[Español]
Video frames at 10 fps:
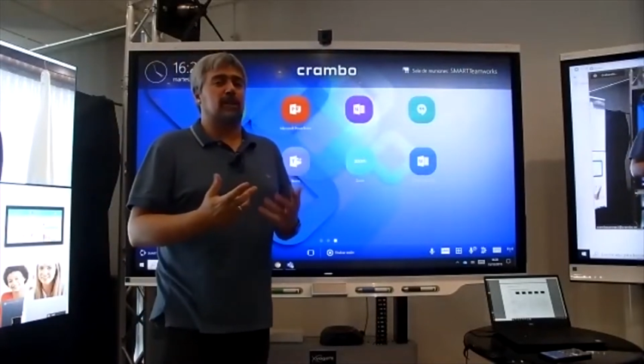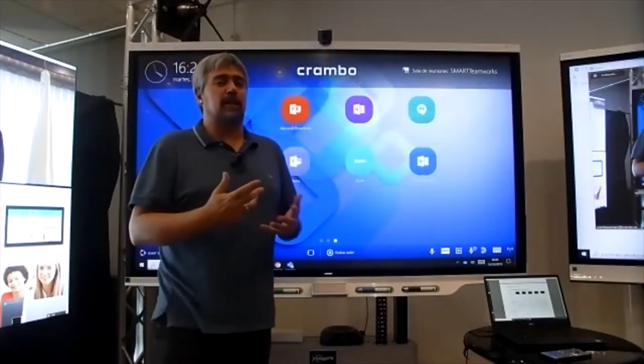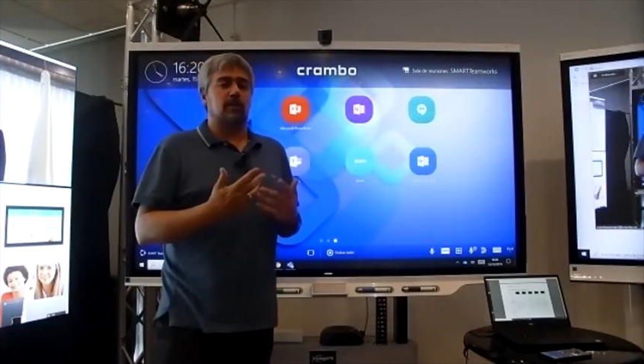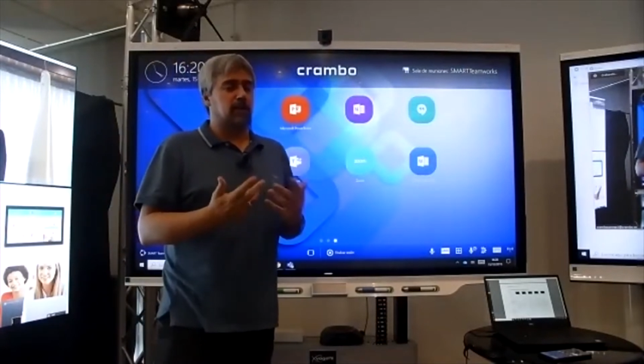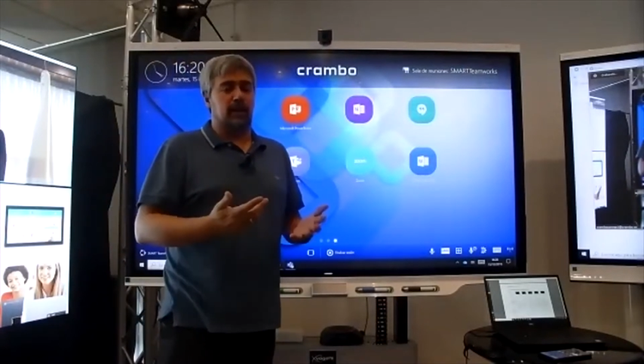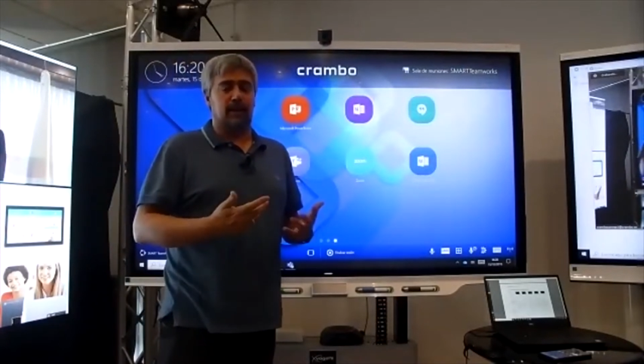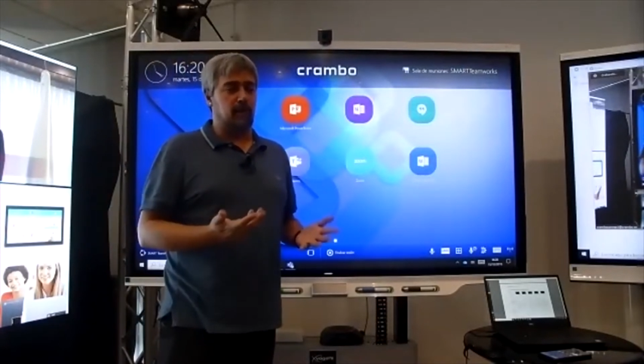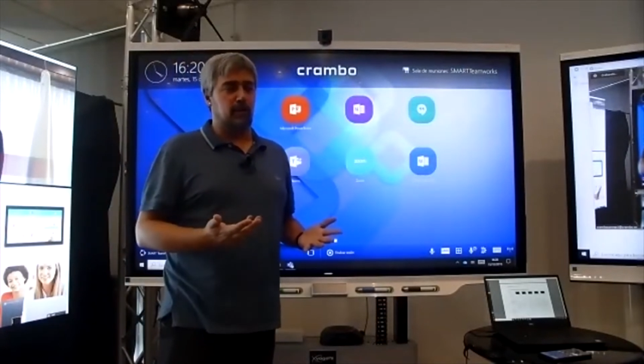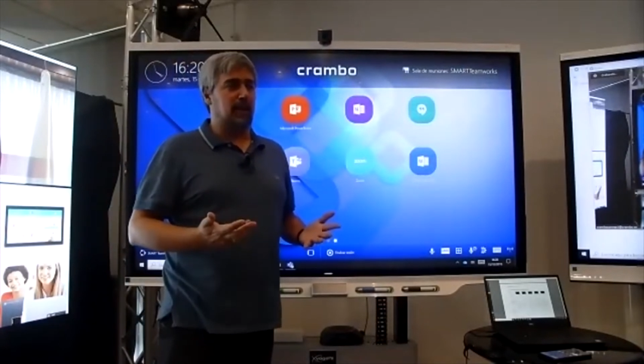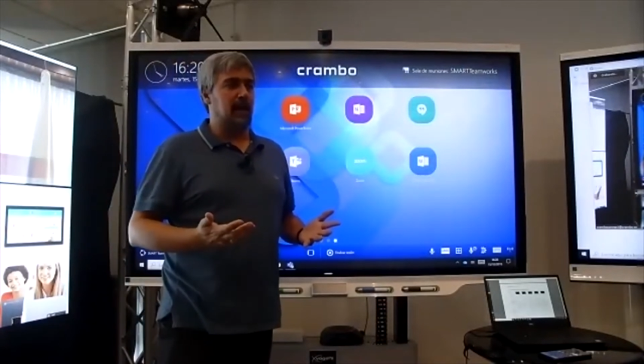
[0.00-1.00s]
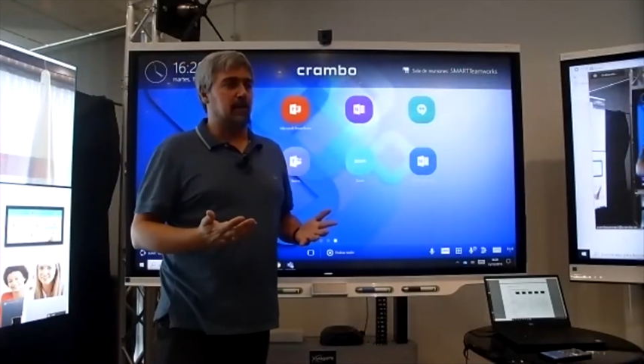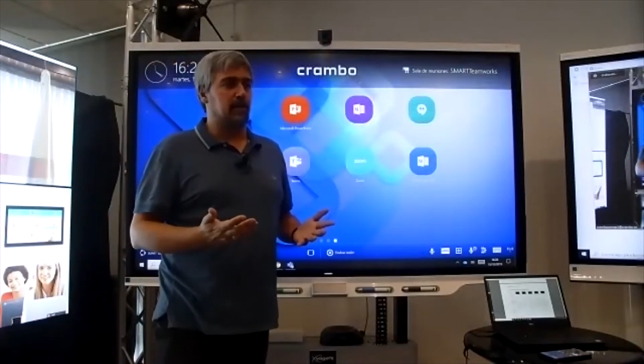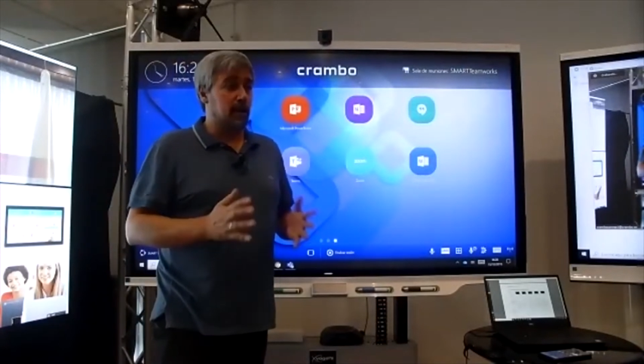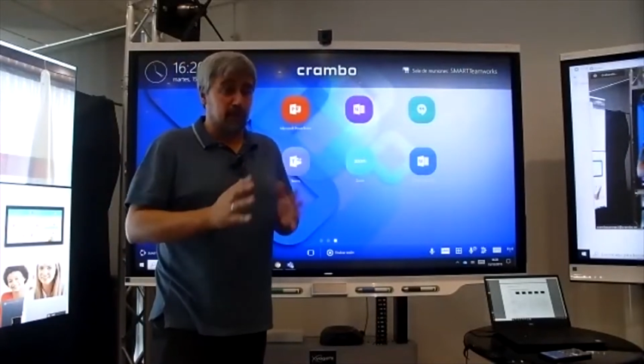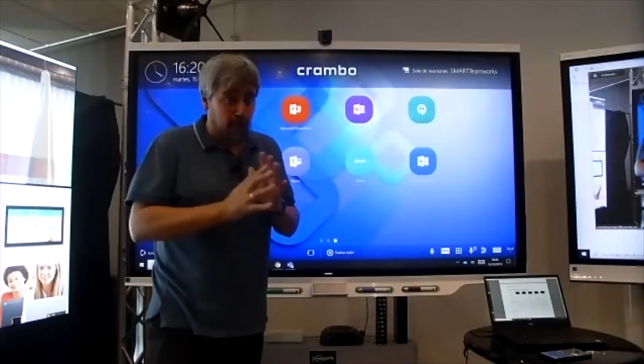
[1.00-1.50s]
retos que tenemos en las
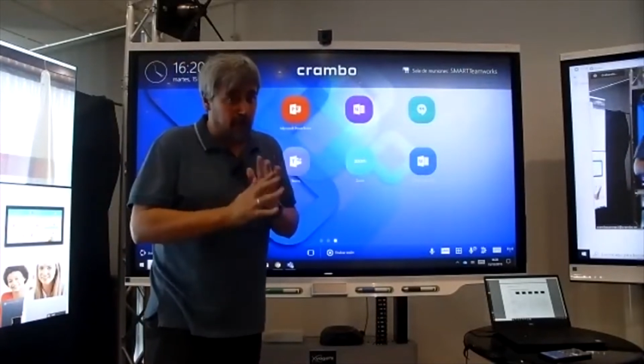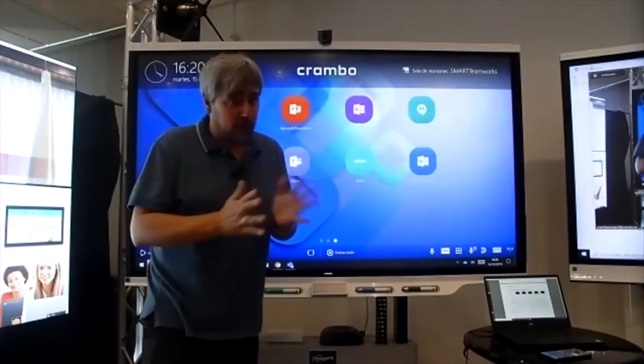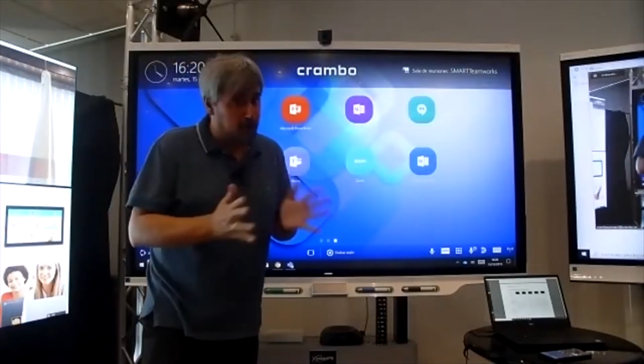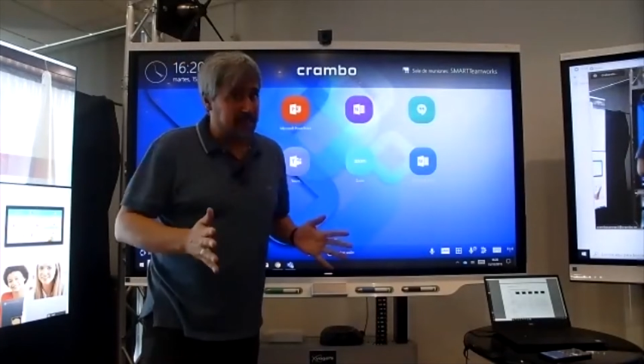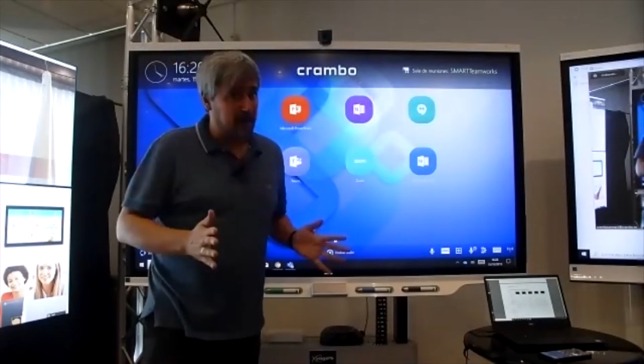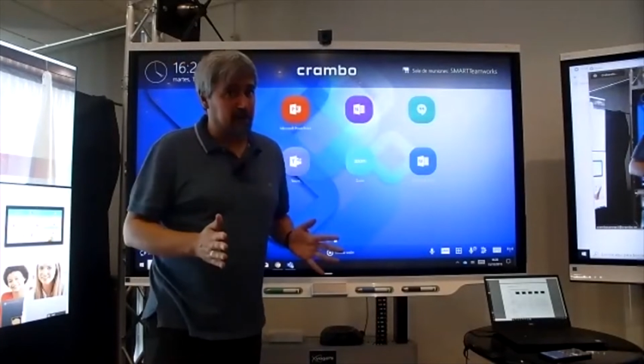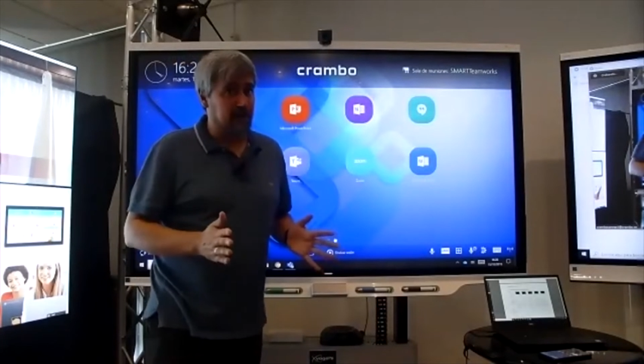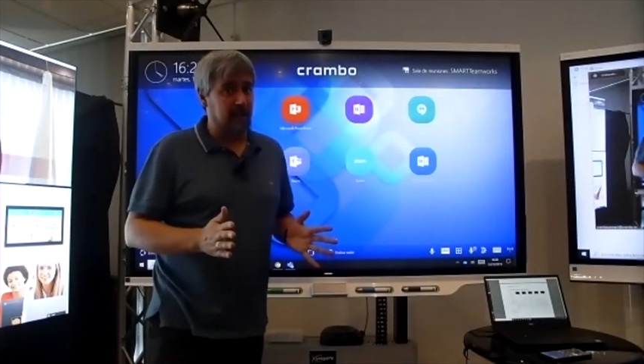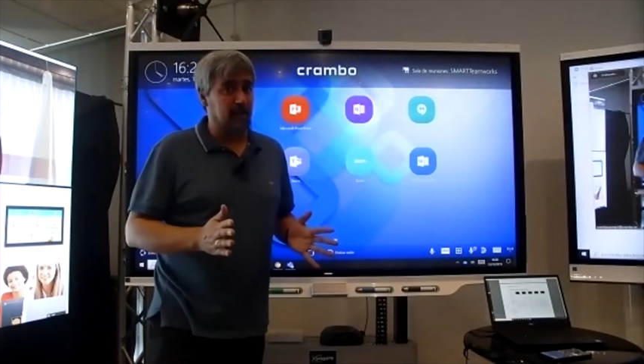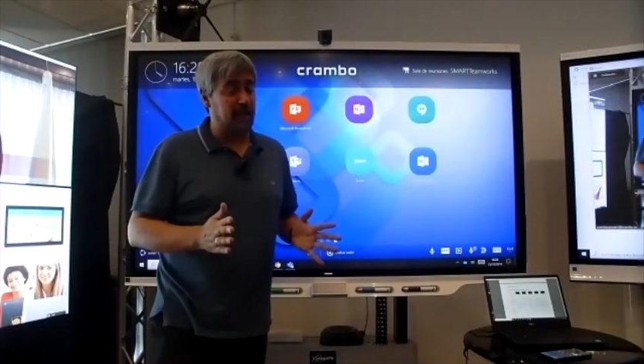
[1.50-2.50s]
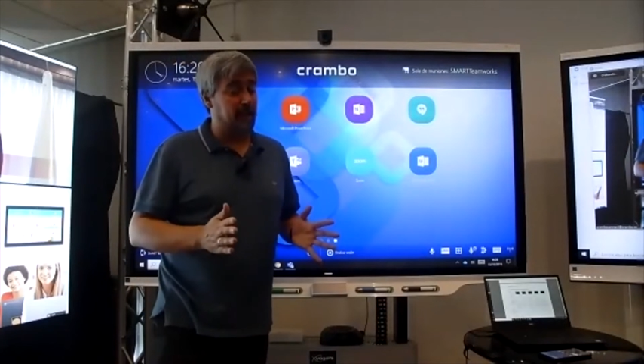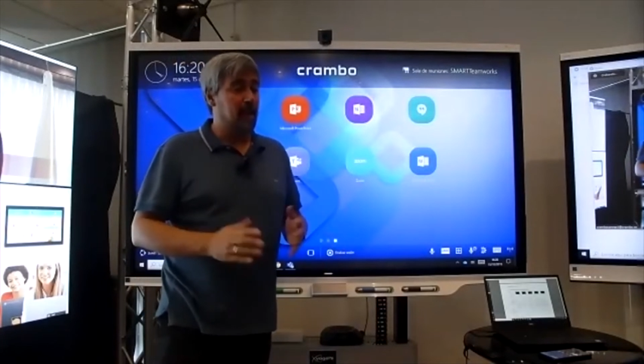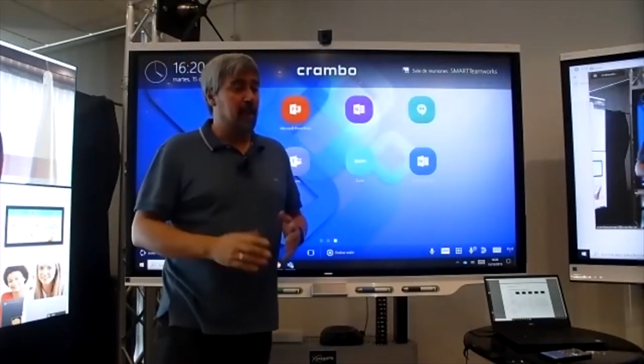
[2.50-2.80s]
reuniones porque nos pasa constantemente.